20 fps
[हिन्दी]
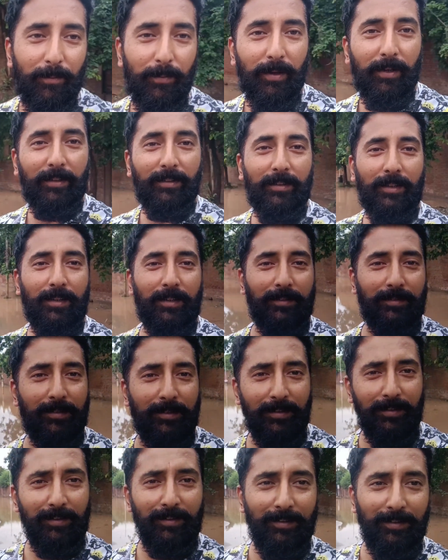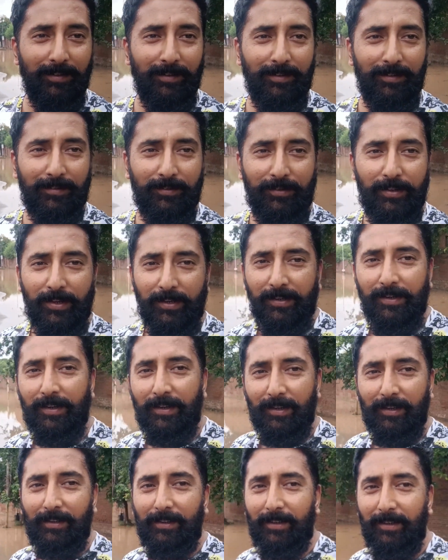पानी कितनी गहराई में है या
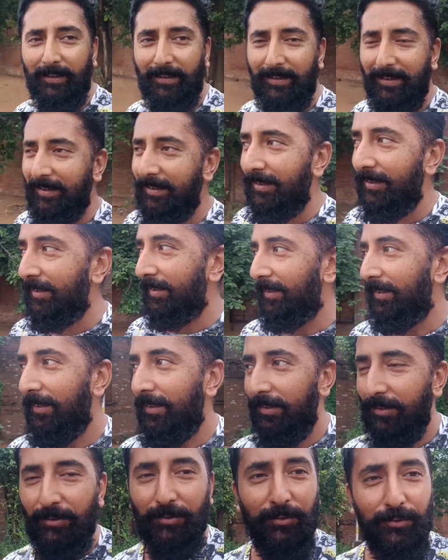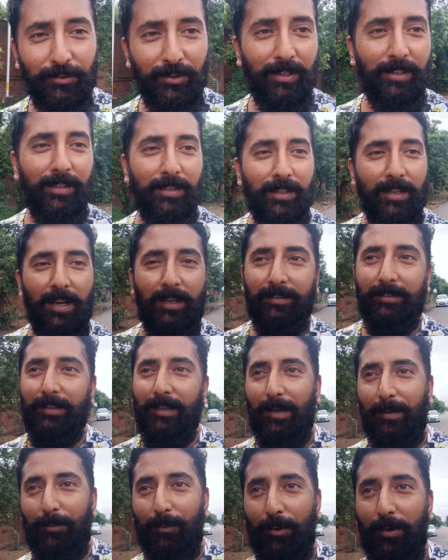कितना पानी भरा हुआ है तो इस वजह अगर कोई
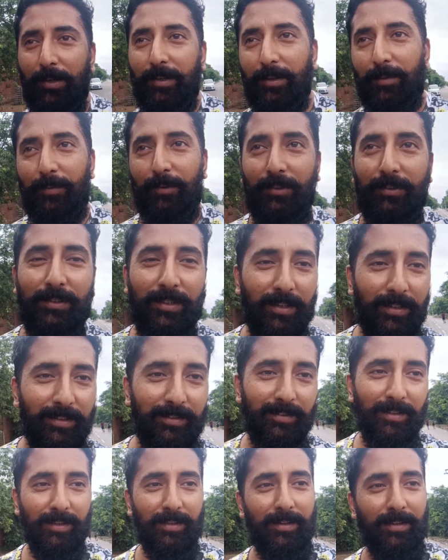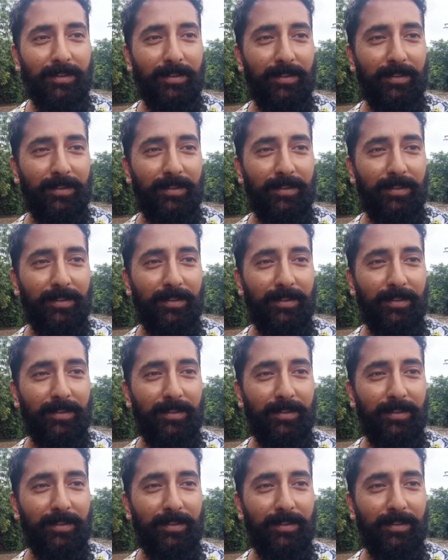हादसा ना हो इसी वजह से वहाँ